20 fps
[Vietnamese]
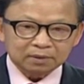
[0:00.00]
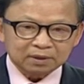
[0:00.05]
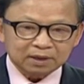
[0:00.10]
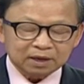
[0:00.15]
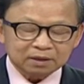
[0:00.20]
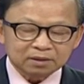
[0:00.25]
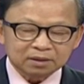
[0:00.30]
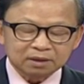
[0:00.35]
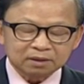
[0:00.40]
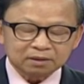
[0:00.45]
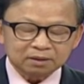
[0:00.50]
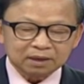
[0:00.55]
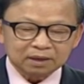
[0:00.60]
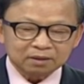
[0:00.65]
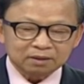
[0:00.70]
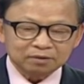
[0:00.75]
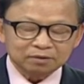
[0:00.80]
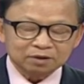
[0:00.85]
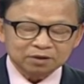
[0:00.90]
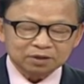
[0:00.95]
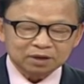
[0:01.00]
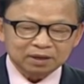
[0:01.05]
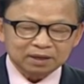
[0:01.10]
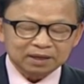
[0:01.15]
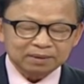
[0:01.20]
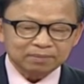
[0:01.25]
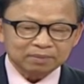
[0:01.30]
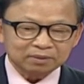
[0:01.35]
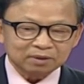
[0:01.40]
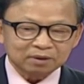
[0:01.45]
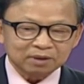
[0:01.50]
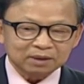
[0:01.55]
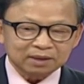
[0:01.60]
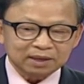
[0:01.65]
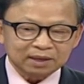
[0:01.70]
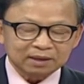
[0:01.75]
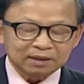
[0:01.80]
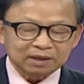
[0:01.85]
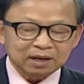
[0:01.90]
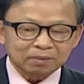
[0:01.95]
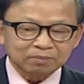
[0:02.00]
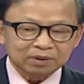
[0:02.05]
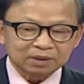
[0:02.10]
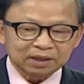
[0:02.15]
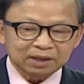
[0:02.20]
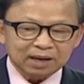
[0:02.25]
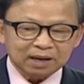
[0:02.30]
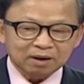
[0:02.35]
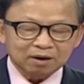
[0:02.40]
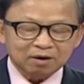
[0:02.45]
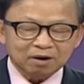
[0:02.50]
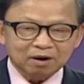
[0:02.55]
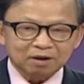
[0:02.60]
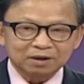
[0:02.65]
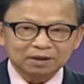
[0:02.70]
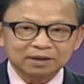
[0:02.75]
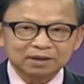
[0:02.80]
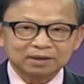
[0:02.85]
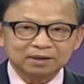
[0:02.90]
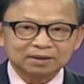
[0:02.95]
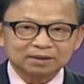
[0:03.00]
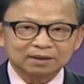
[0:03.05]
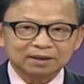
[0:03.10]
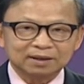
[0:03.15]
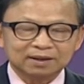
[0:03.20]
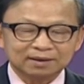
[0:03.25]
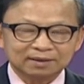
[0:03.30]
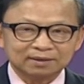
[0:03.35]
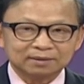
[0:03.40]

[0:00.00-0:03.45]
dạ được dạ tôi luật sư liêm tôi có thể ông có thể đặt câu hỏi dạ